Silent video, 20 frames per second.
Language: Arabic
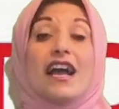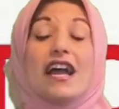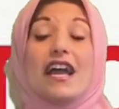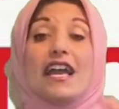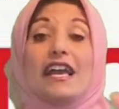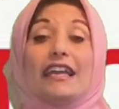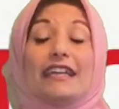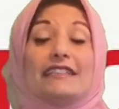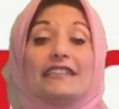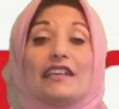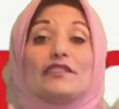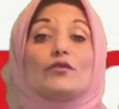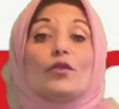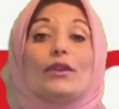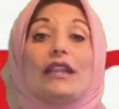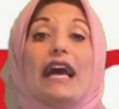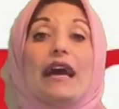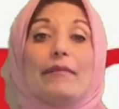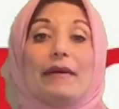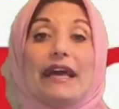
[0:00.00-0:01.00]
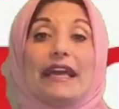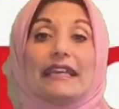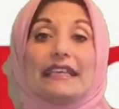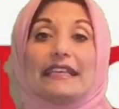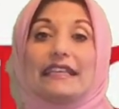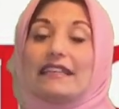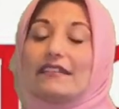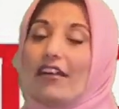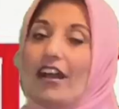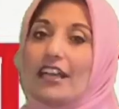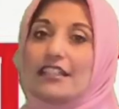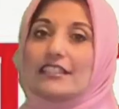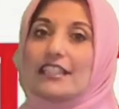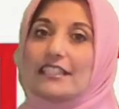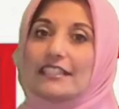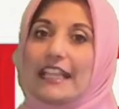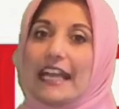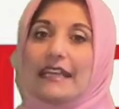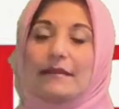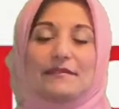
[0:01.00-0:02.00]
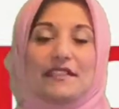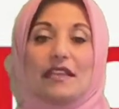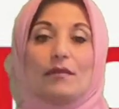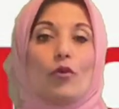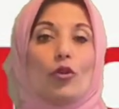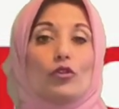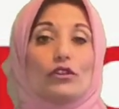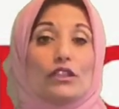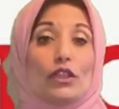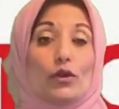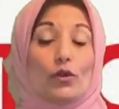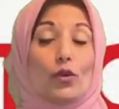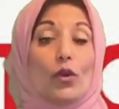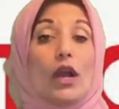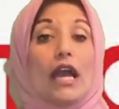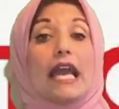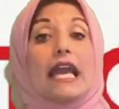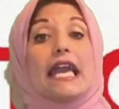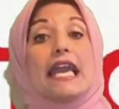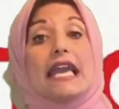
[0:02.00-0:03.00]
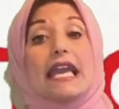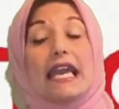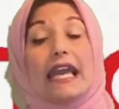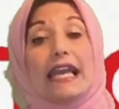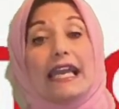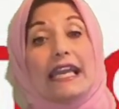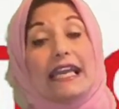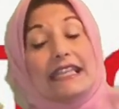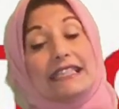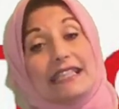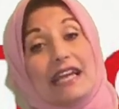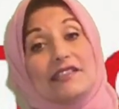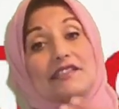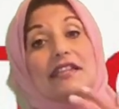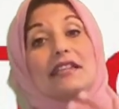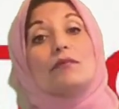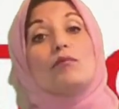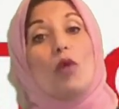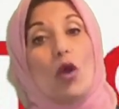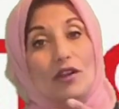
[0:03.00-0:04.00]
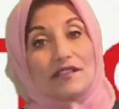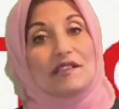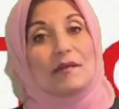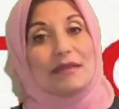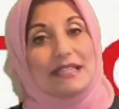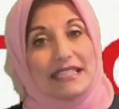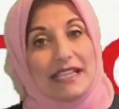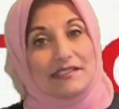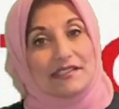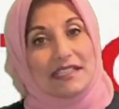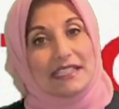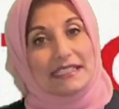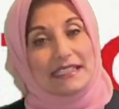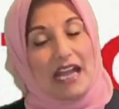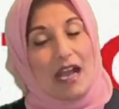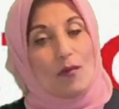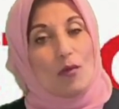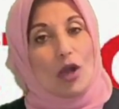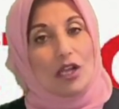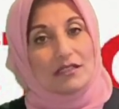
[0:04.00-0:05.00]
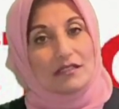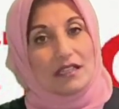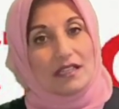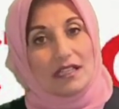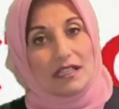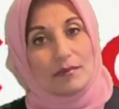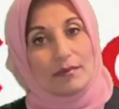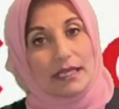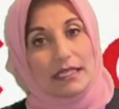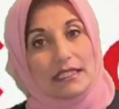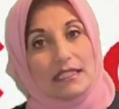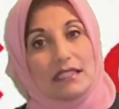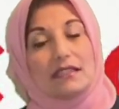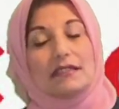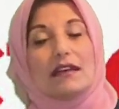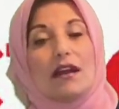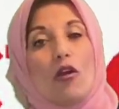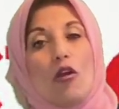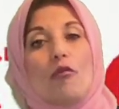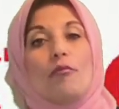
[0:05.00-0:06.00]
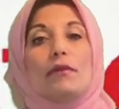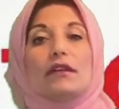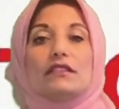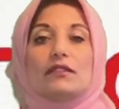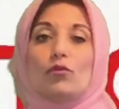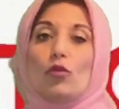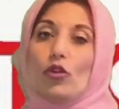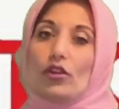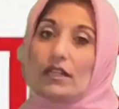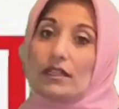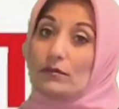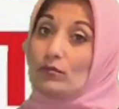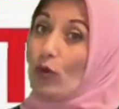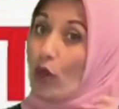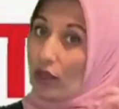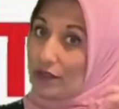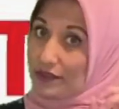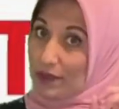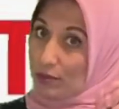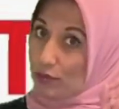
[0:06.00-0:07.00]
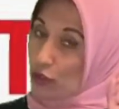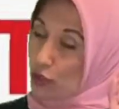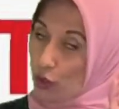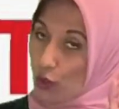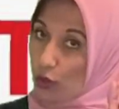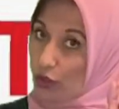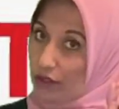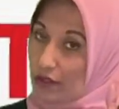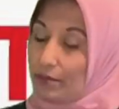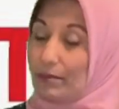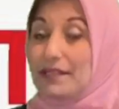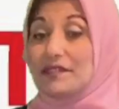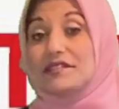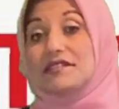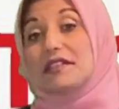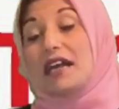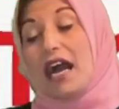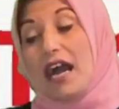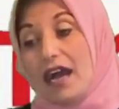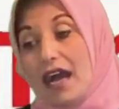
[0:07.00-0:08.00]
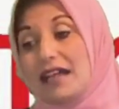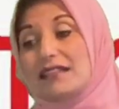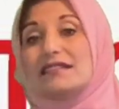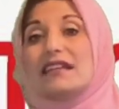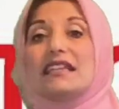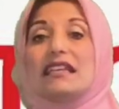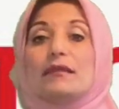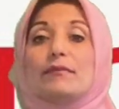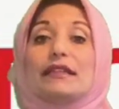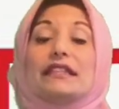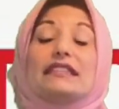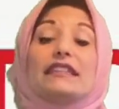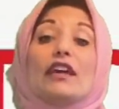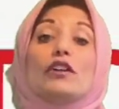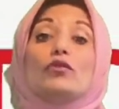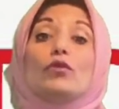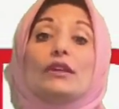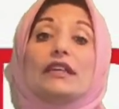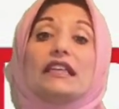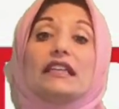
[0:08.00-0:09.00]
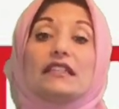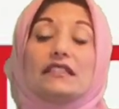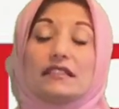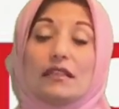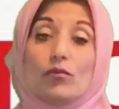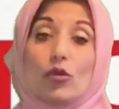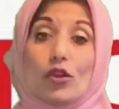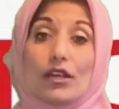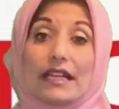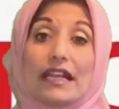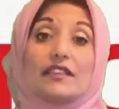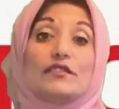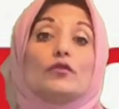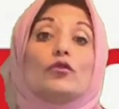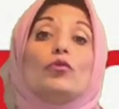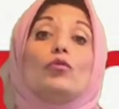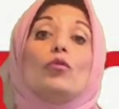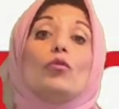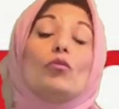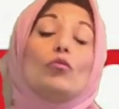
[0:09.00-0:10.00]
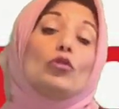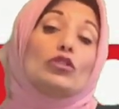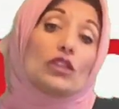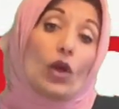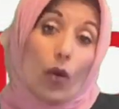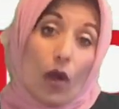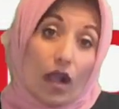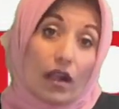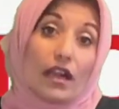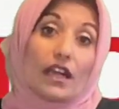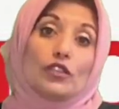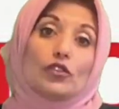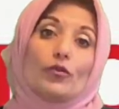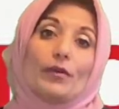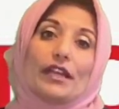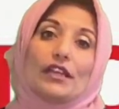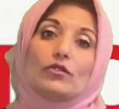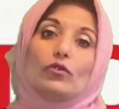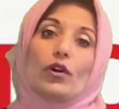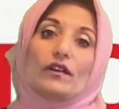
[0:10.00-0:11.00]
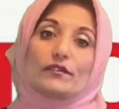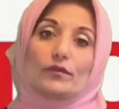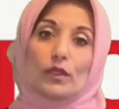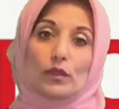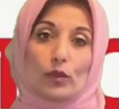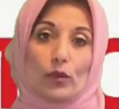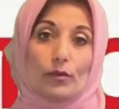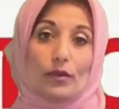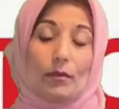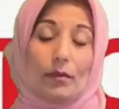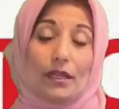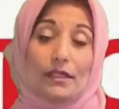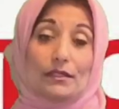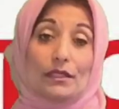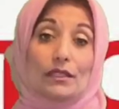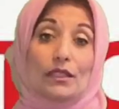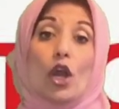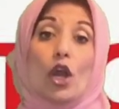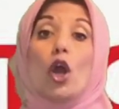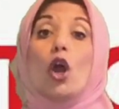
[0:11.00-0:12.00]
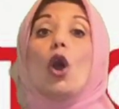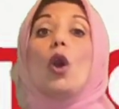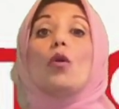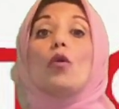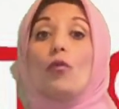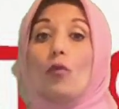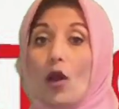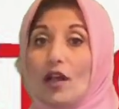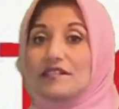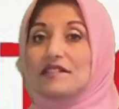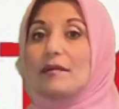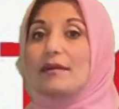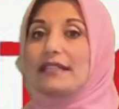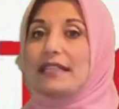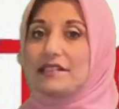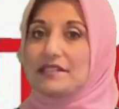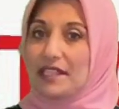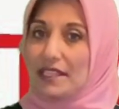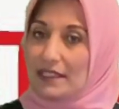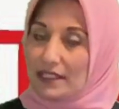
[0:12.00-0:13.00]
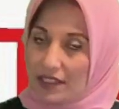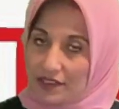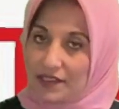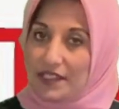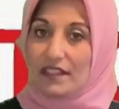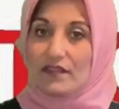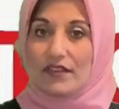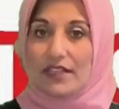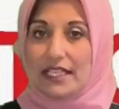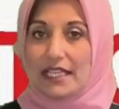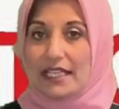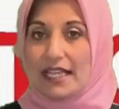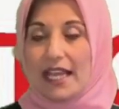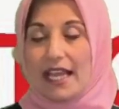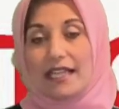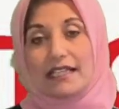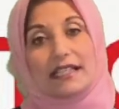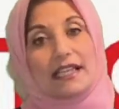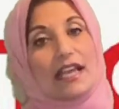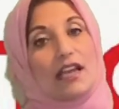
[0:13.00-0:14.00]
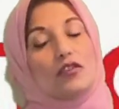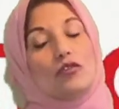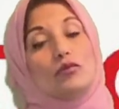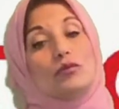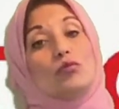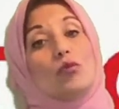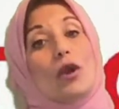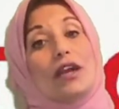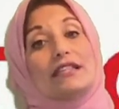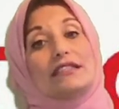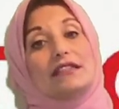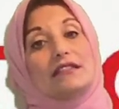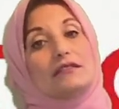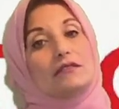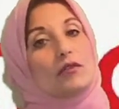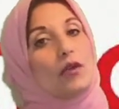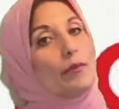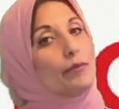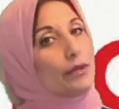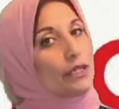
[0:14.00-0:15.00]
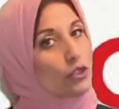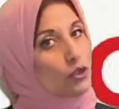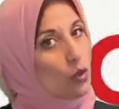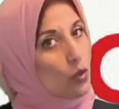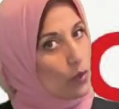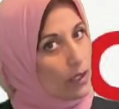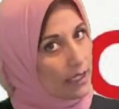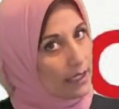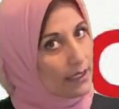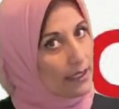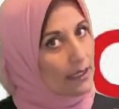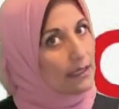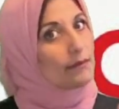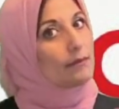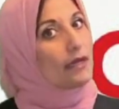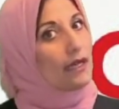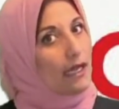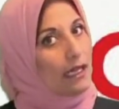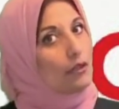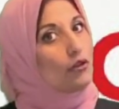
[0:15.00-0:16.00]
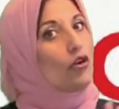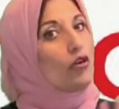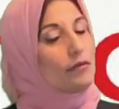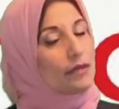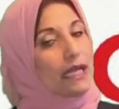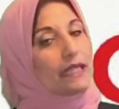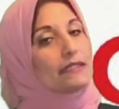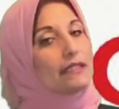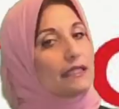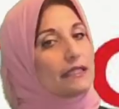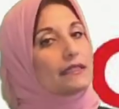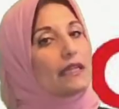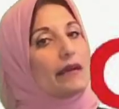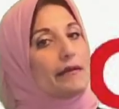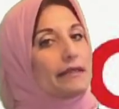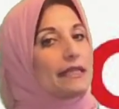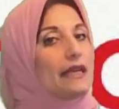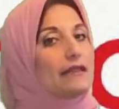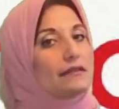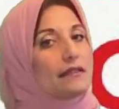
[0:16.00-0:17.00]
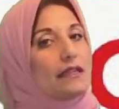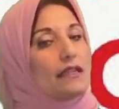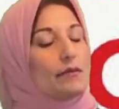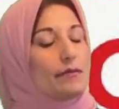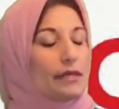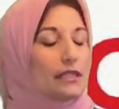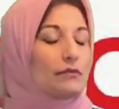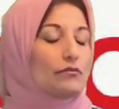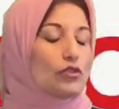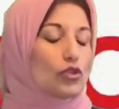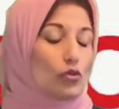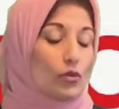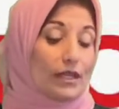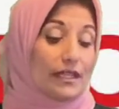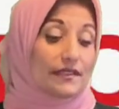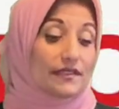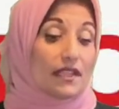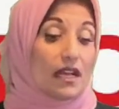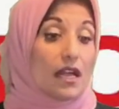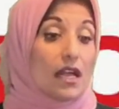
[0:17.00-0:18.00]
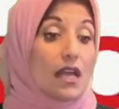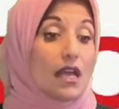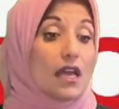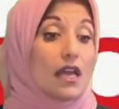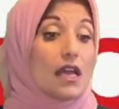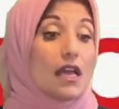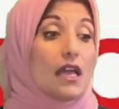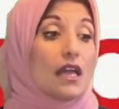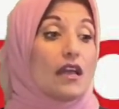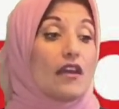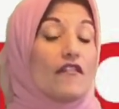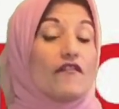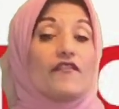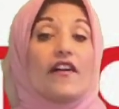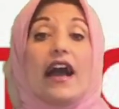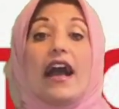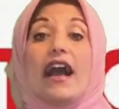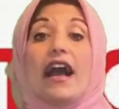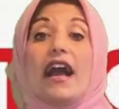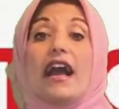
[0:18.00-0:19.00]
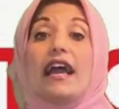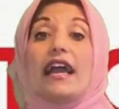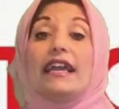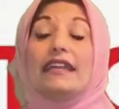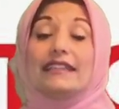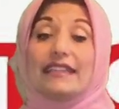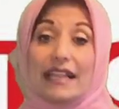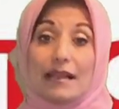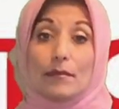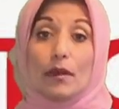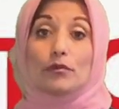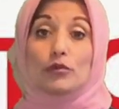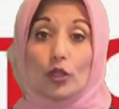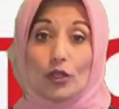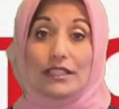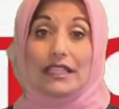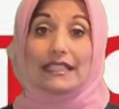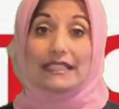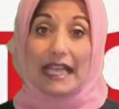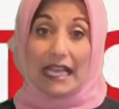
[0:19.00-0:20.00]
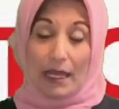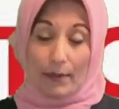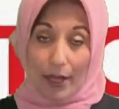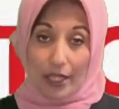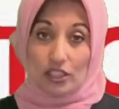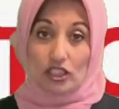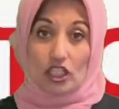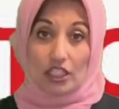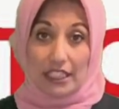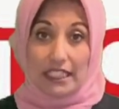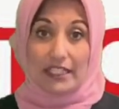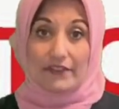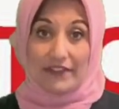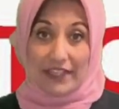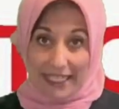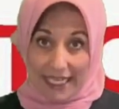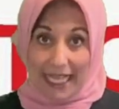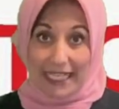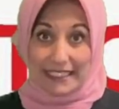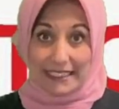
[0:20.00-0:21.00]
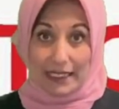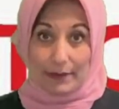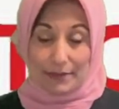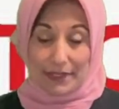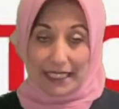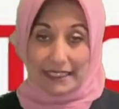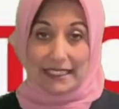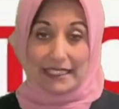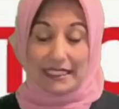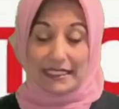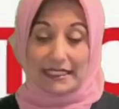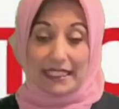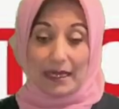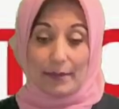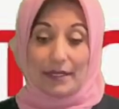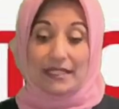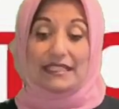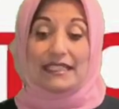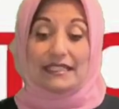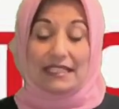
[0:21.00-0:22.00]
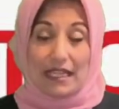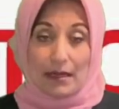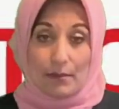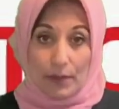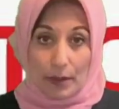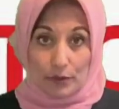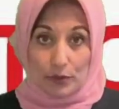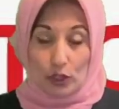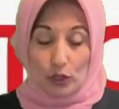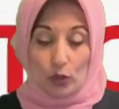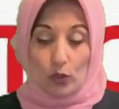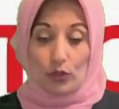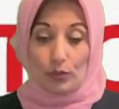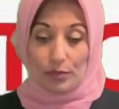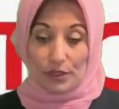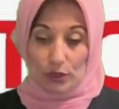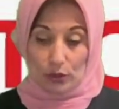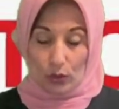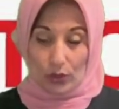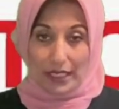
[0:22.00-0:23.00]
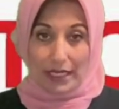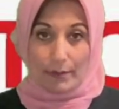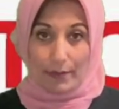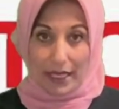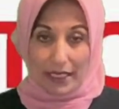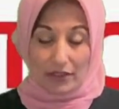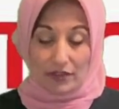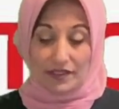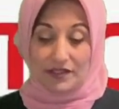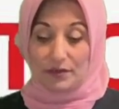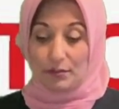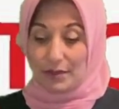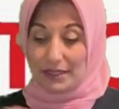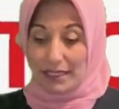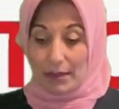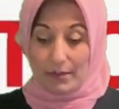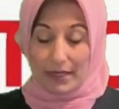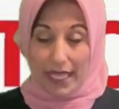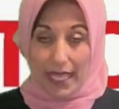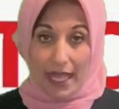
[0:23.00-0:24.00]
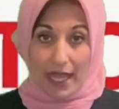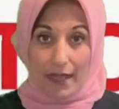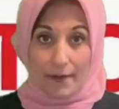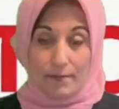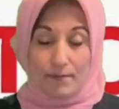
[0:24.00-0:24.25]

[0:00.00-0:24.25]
فالناس كلها بقى ايه راحت تنتخب زي ما قلت لكم الناس معظم الناس اللي انتخبوا عن طريق البريد هم ديمقراط معظم مش كل بس عن طريق البريد كانوا ايه ديمقراط ومتوقع انهم هيدوا اصواتهم لبايدن ومعظم الناس اللي نزلت في اللجان كانوا من مؤيدين ترامب لان هو ايه قال لهم يعني الانتخابات عن طريق البريد مش كويس فانت لما بتروح تنتخب عن طريق في اللجنه بتاعه الانتخابات انت لما بتدخل بيدوك البالانس بتملاها